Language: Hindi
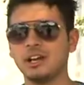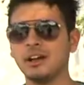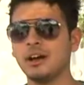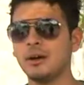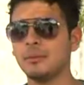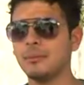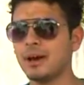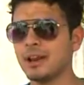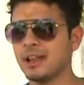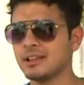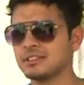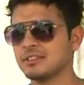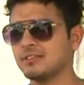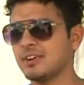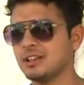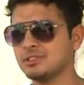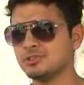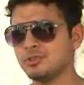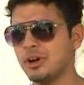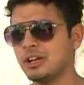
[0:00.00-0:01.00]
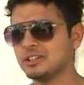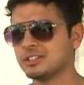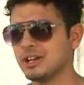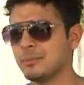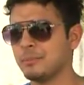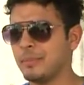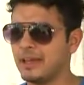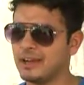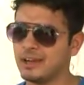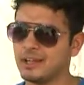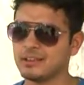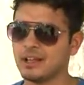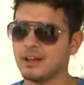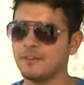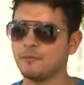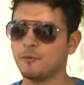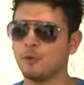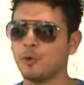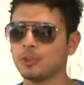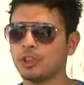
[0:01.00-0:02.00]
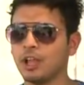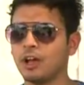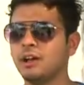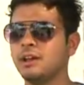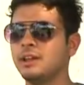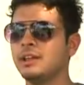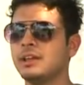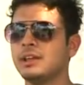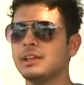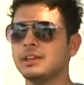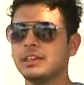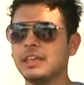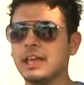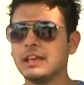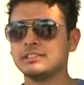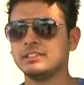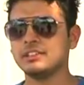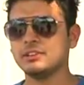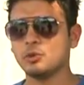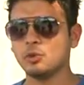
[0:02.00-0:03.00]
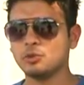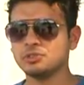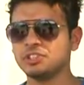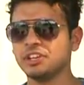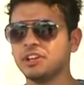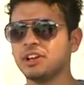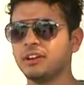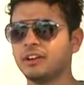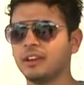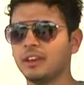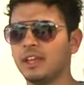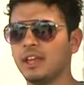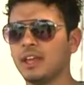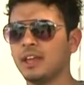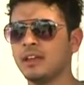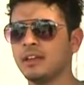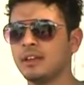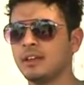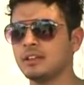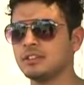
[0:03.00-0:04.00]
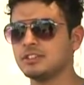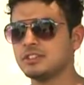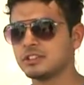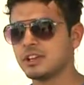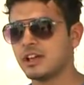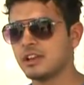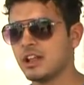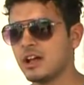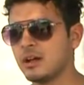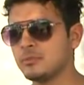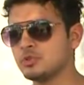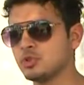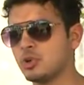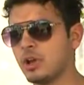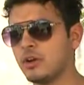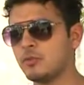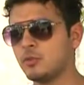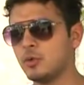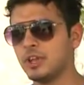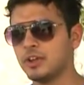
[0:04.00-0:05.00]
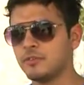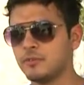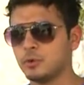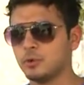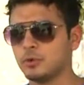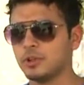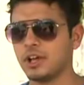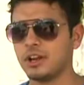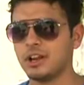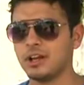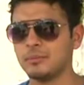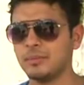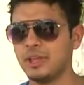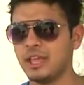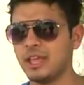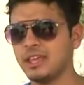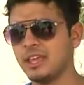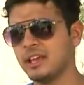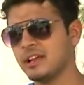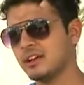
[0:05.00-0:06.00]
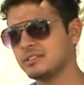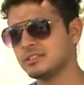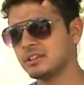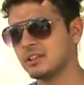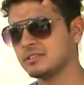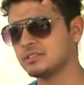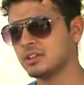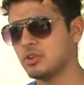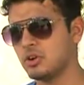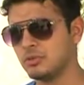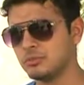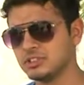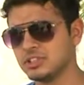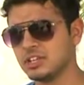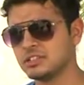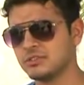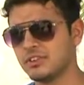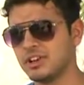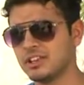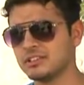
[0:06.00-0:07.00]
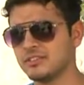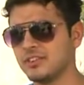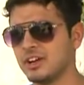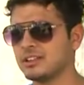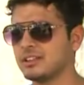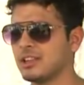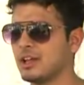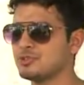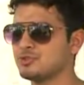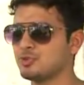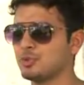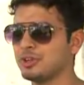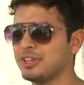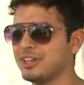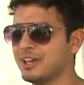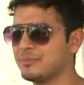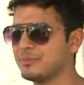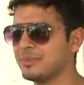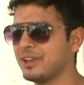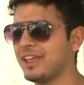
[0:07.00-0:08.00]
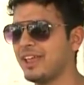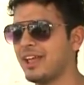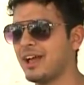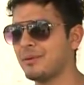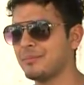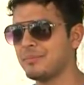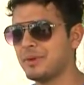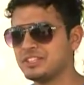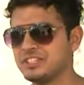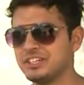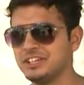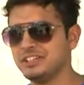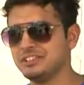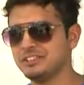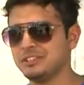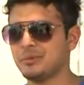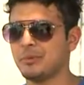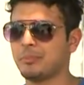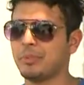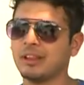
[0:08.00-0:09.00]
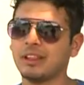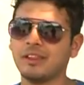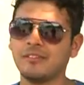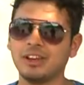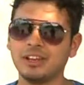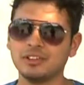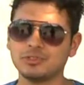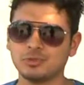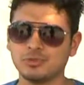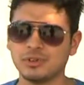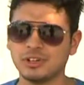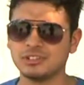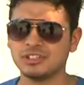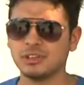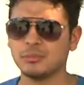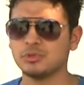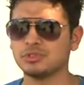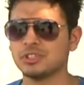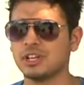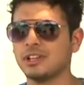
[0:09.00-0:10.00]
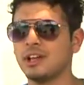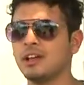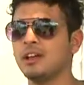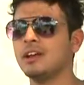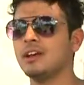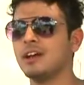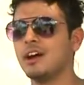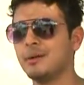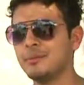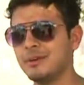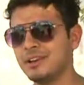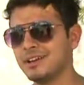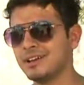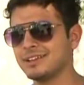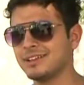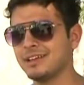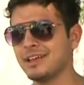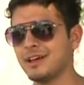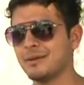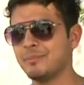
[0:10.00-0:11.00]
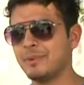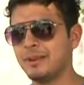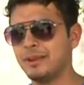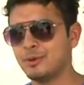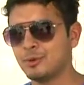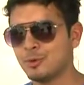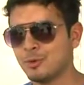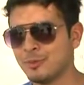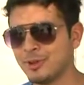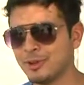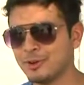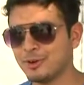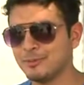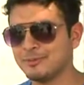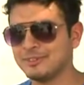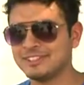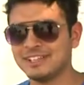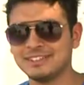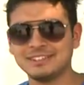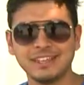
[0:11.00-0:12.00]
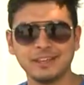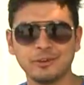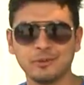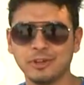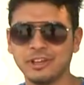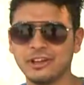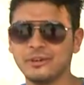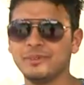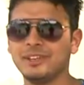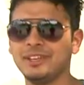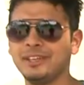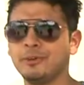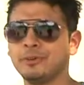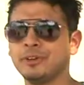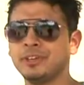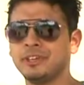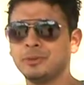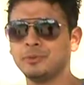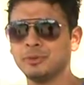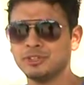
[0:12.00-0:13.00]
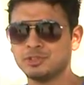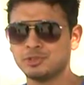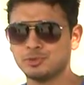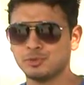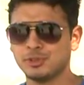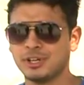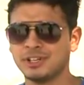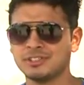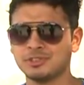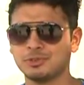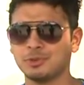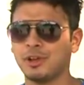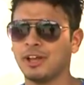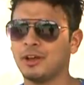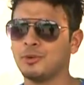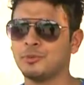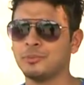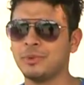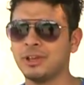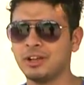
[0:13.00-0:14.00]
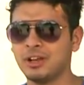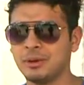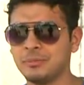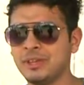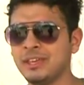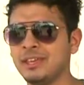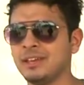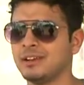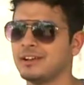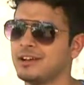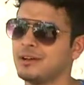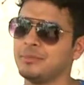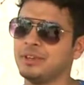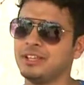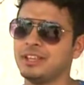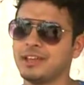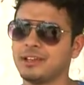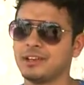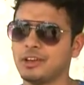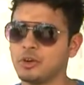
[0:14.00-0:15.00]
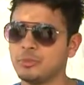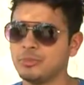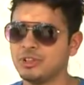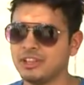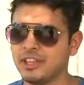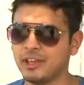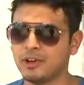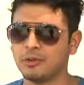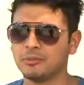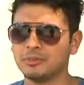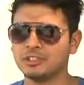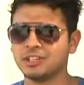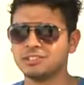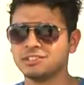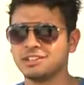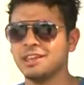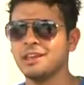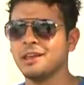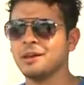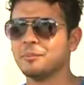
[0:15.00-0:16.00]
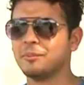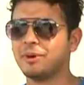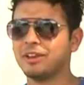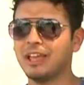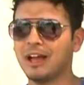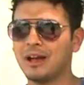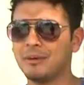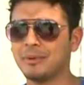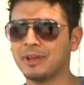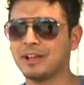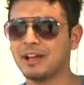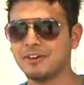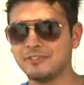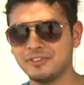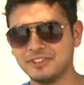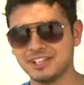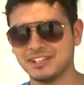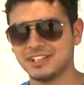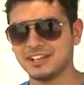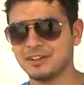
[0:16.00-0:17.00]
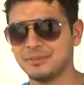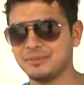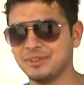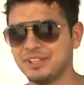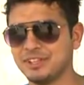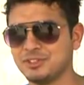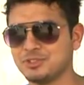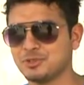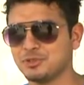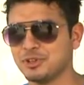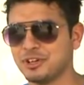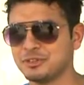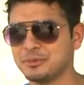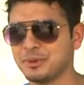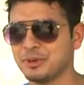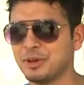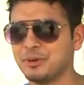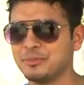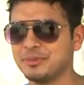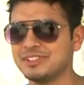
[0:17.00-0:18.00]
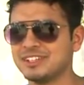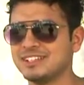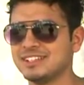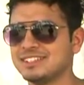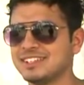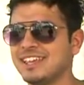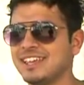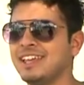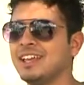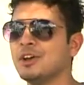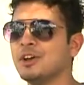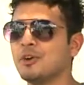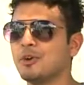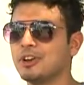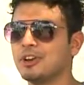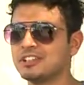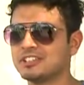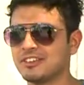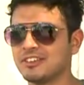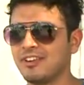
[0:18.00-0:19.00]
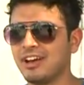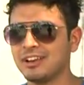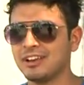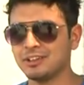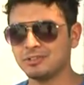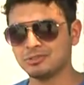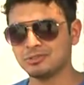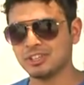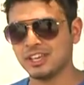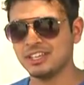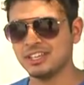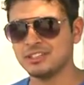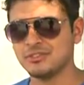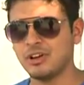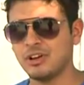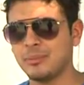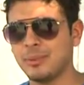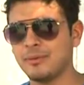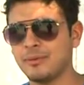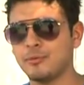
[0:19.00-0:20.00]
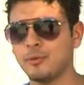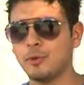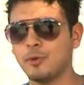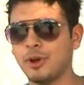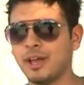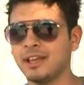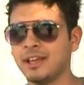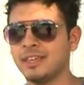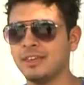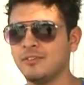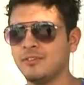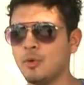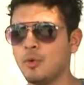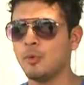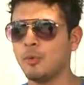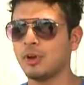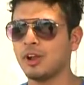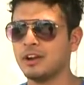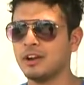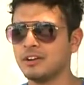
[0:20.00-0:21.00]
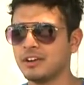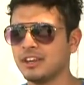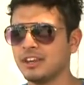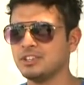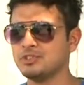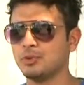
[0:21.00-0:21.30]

था हमारा सवाल जो आज का पहला था वो था कि ऐसी कौन सी कंट्री है जिसका नाम जो है वो एक फ्रूट का नाम भी है ये एक आसान सा कॉमन सेंस वाला सवाल था जो कि हमने यहाँ पे जीडीसी में पढ़ने वाले स्टूडेंट से पूछा था हमें लगा था यहाँ पे लोगों में कॉमन सेंस की कोई कमी नहीं होगी क्योंकि स्टूडेंट्स जो है उनमें कमी कम ही देखने को मिलती है कॉमन सेंस की पर यहाँ पे काफ़ी ज़्यादा कमी थी स्टूडेंट्स में कॉमन सेंस की और इस सवाल का जो सही जवाब है वो है कि वो कंट्री